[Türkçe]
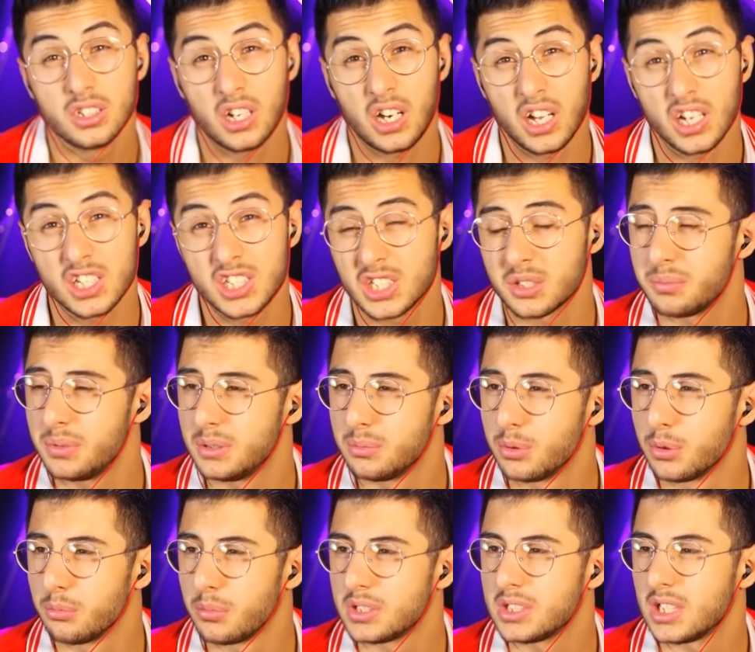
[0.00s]
Karışık
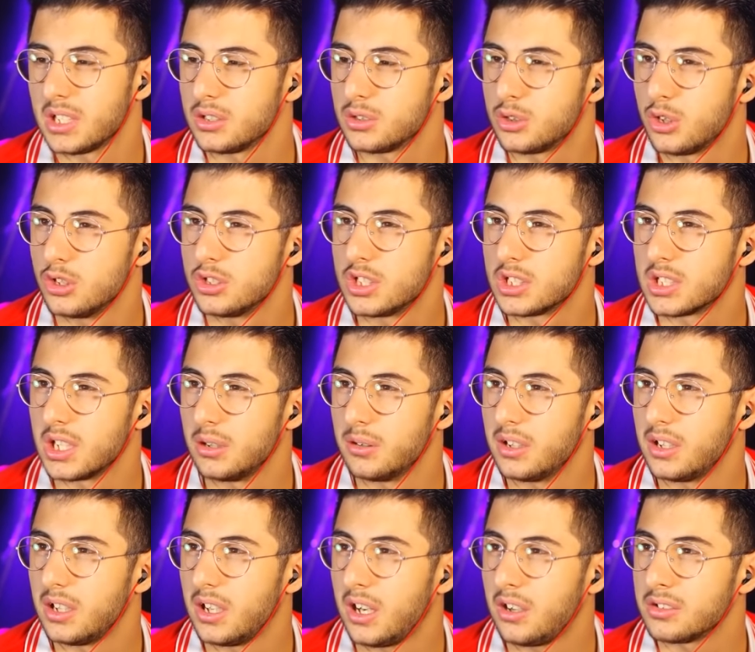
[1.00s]
bir bulmaca çözeceğiz
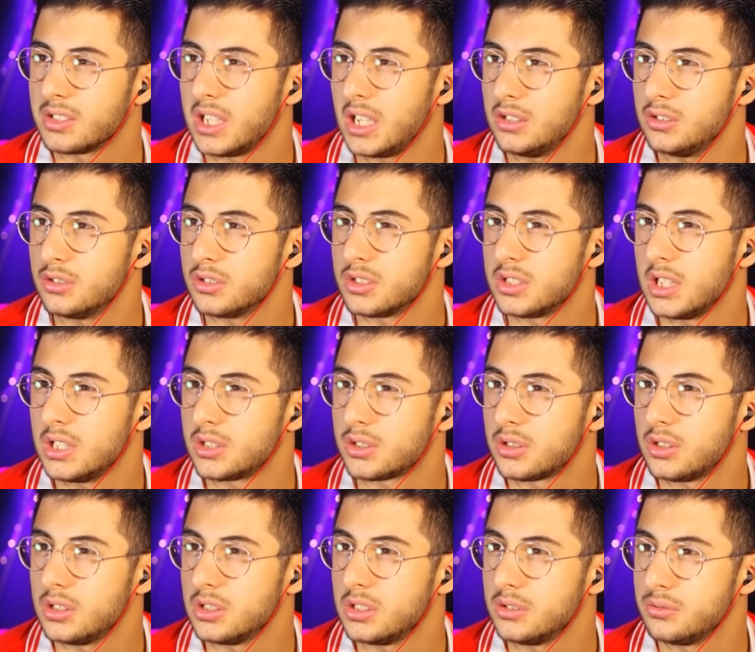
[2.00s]
galiba. How can you
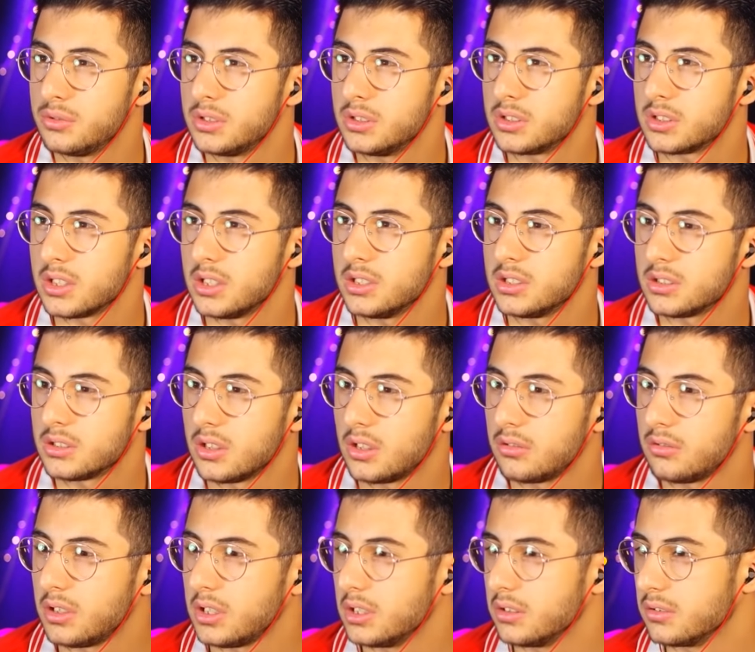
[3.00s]
destroy the virus and
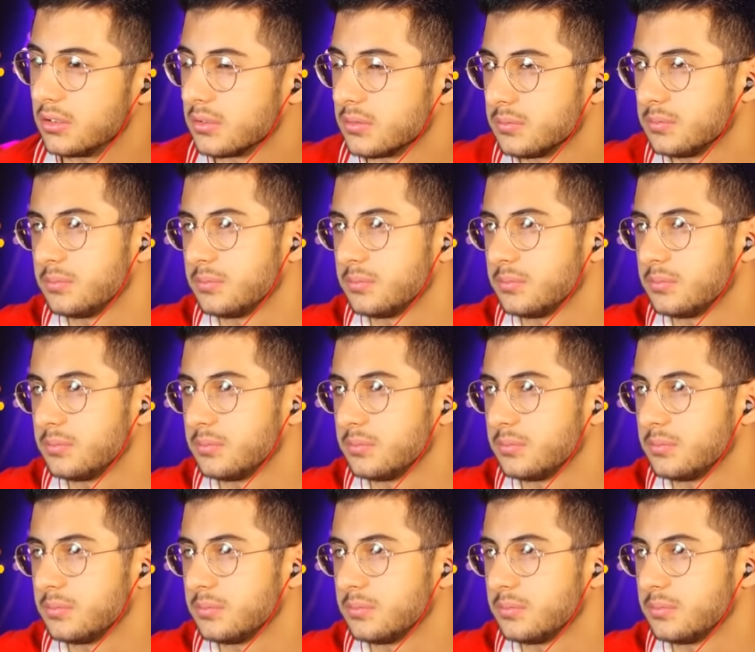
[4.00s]
survive?